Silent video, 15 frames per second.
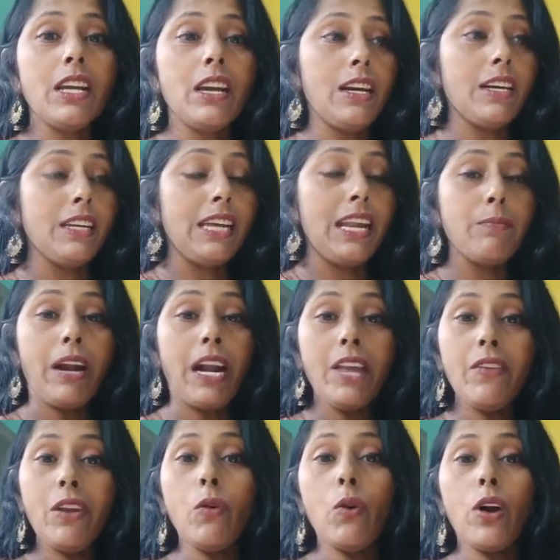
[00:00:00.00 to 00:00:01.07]
என் மனைவி
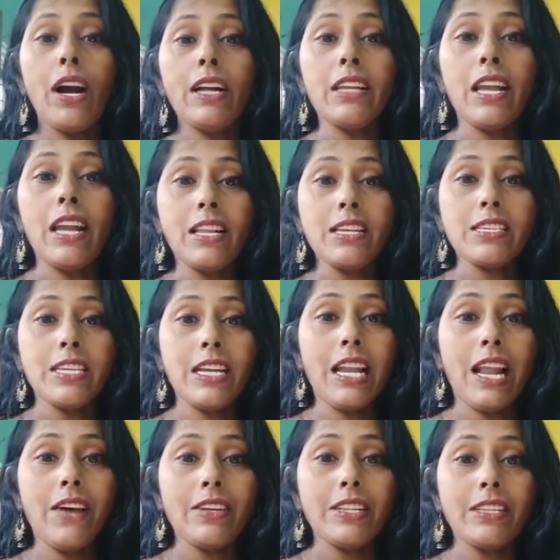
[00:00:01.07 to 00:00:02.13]
உட்கார்ந்த இந்த சீட்ல
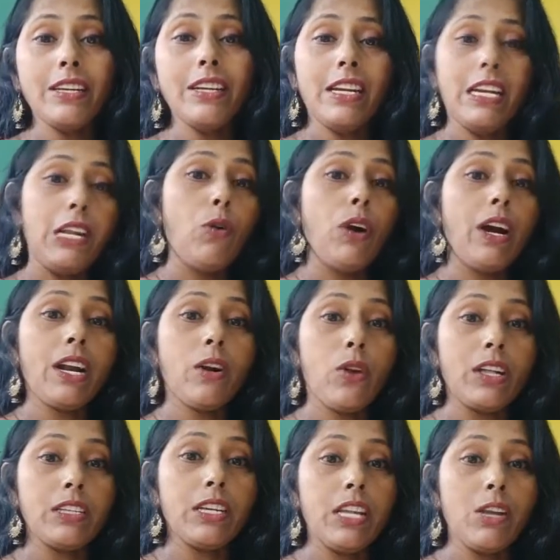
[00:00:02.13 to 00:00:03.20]
வந்து நீ
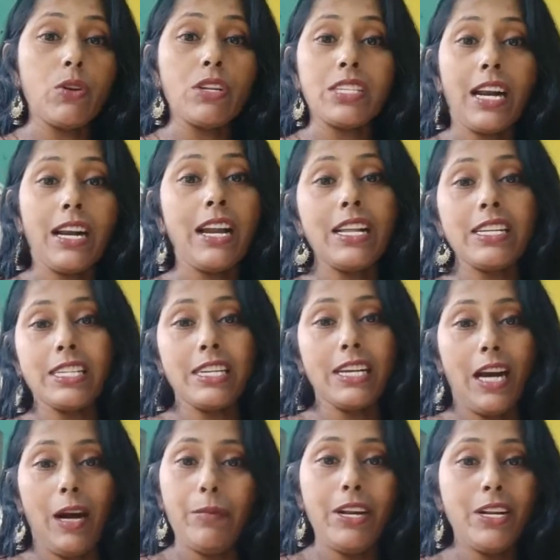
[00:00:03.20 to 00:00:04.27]
உட்காரக்கூடாது நீ ஒரு சக்கிரிச்சி
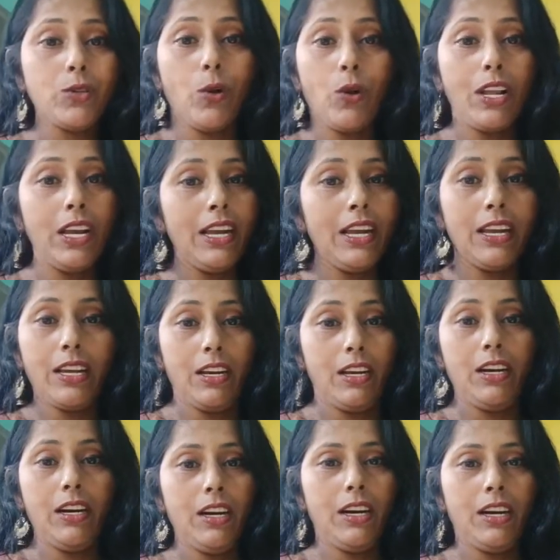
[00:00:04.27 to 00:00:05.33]
அப்படின்னு சொல்லி
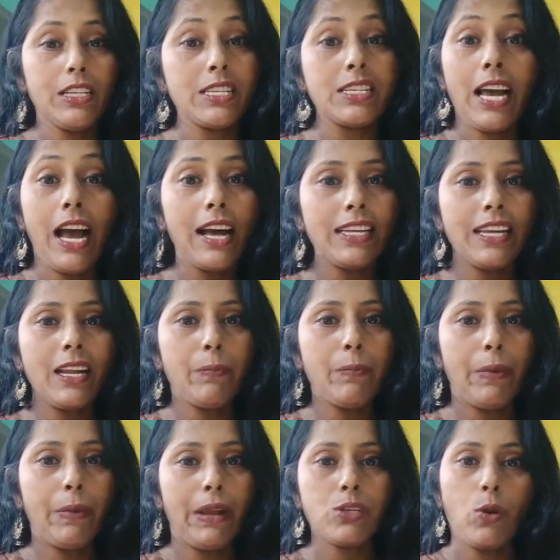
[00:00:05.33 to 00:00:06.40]
அந்த சாதியின்
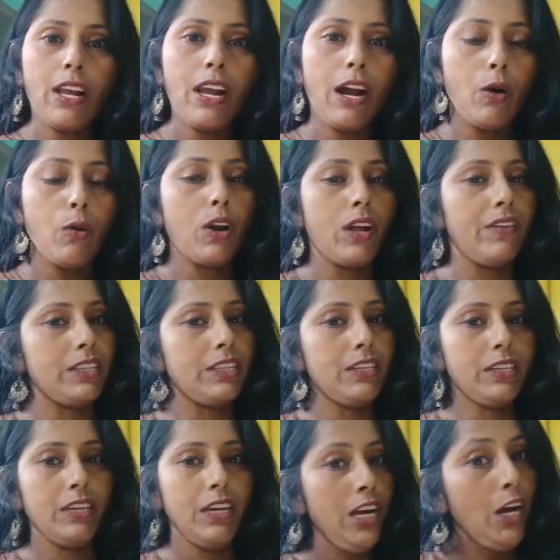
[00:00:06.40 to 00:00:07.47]
பெயர் சொல்லி அவங்கள வந்து
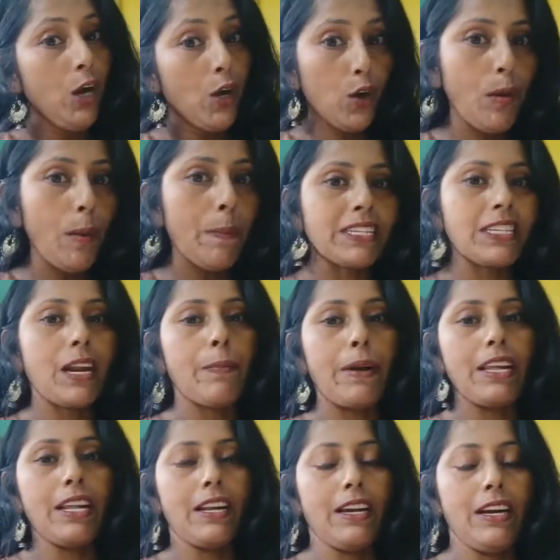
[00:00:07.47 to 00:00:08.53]
ரொம்ப பிரச்சனை
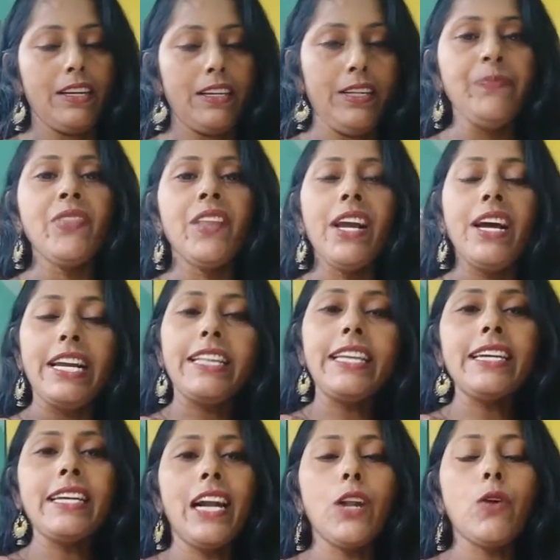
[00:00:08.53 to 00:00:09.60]
பண்ணியிருக்காரு இதுக்கு
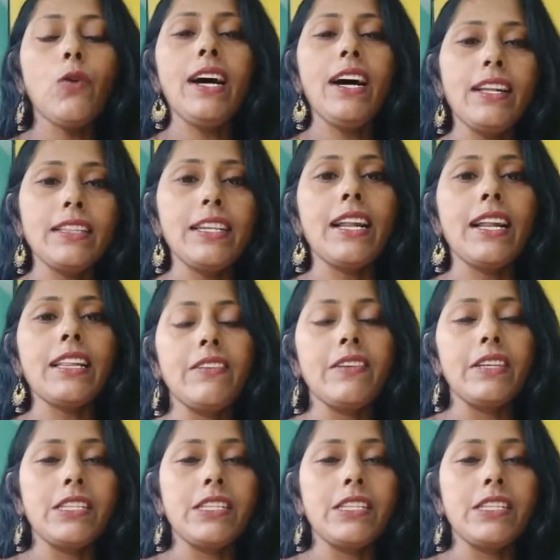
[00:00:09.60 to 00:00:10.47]
நடுவில் அந்த இடத்துல வந்து